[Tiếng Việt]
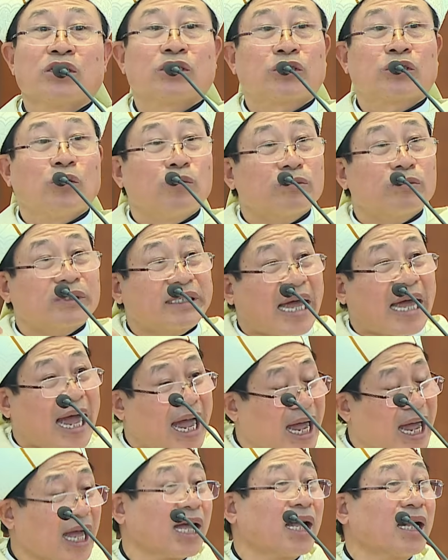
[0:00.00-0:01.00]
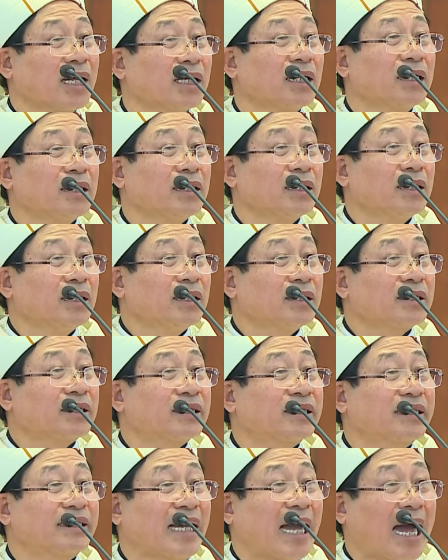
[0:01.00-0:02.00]
Chúng ta
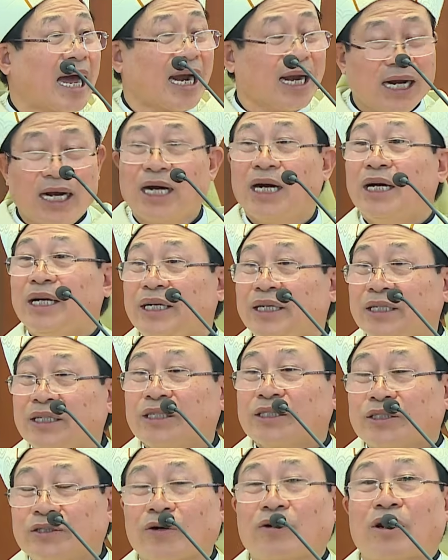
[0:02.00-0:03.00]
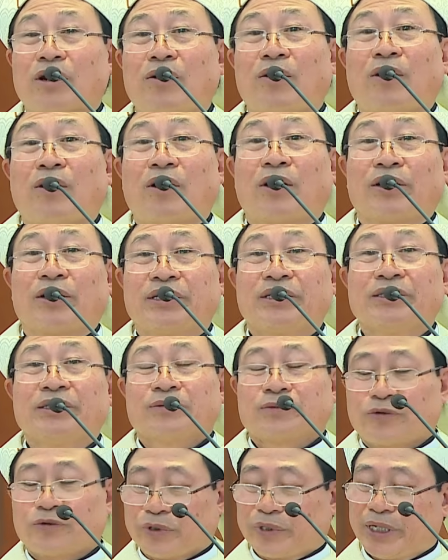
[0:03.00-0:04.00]
trả lời cho câu hỏi
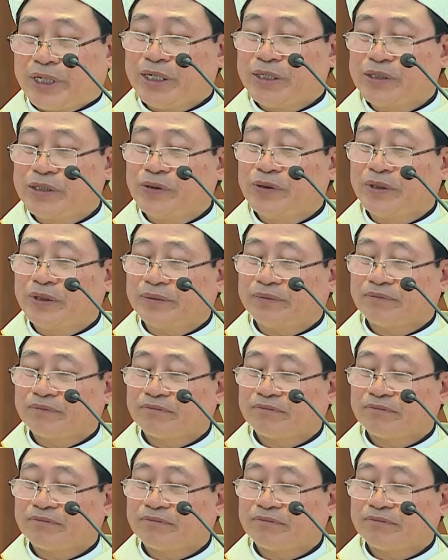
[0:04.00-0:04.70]
của Thiên Chúa.